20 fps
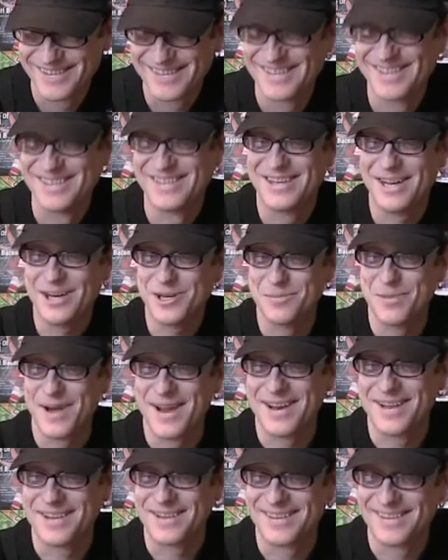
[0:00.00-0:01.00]
Sehr
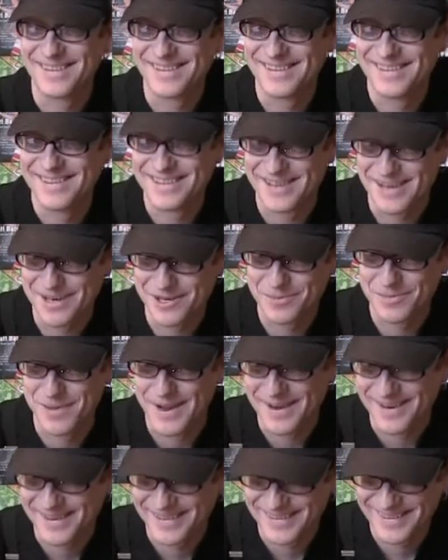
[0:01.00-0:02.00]
spannend, sehr
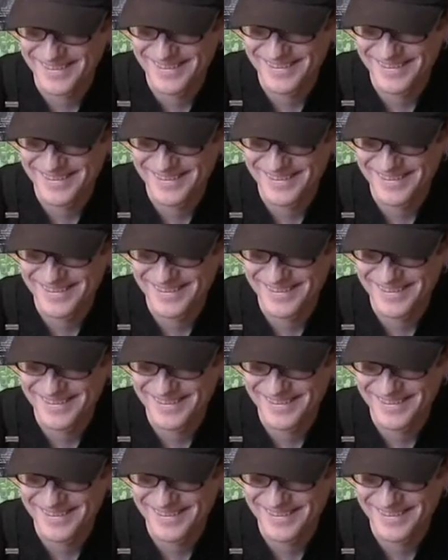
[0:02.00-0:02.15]
spannend.